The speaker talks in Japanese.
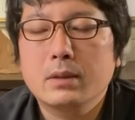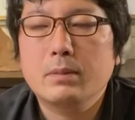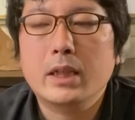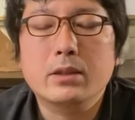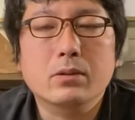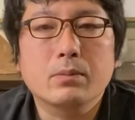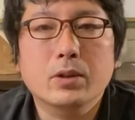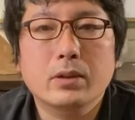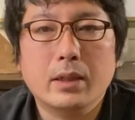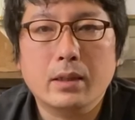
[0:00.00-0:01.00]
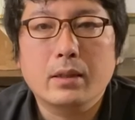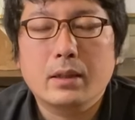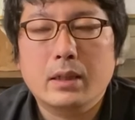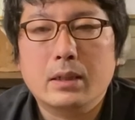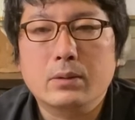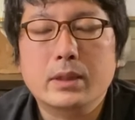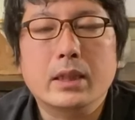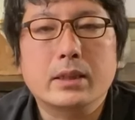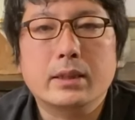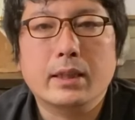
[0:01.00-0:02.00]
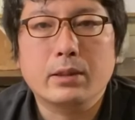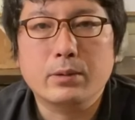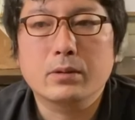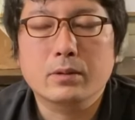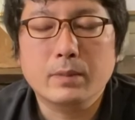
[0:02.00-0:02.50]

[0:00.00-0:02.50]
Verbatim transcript: まあ、愛情を持ってあの接している、